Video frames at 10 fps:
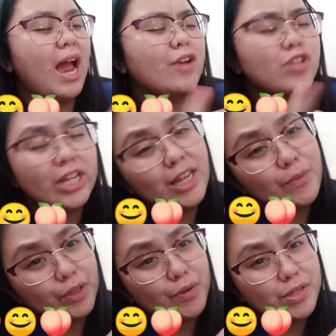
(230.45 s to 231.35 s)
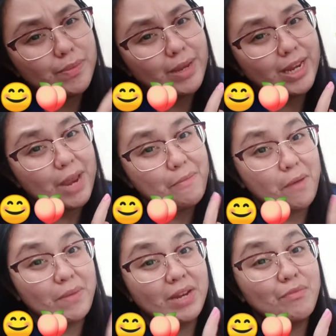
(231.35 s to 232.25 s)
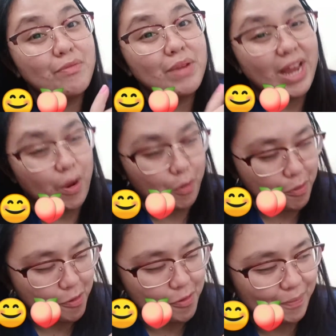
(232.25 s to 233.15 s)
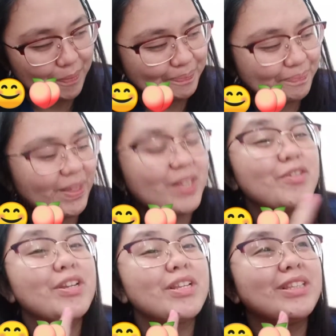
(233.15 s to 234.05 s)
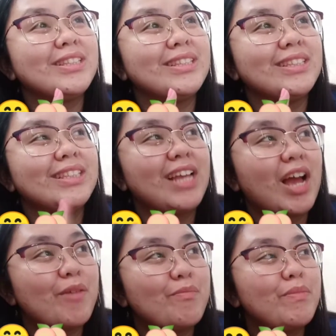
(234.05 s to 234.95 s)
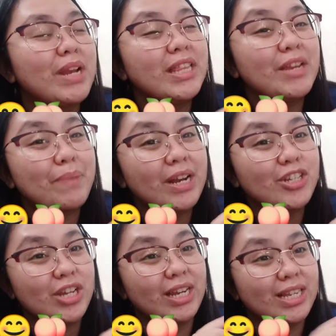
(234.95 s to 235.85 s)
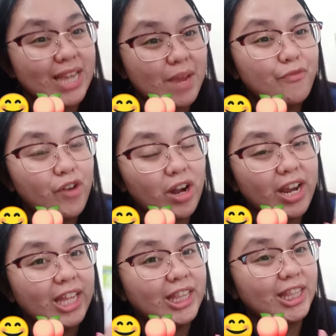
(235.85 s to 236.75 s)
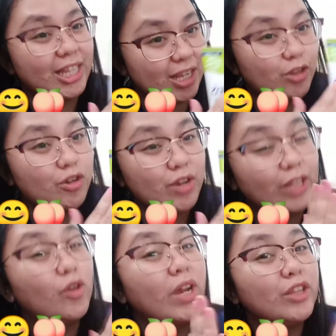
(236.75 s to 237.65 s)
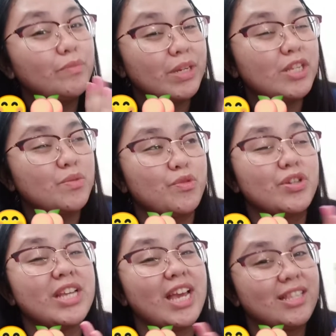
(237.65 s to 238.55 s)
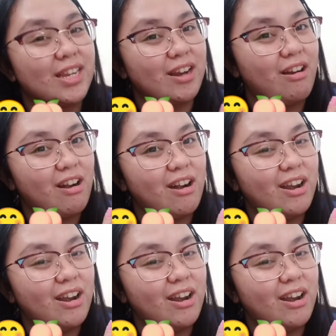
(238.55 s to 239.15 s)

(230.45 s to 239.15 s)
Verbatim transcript: Actually, nalimutan ko sabihin kay mommy na bumili ako. So, naka, bumili din pala siya ng same variant. Ito, itong ito mismo sa SNR.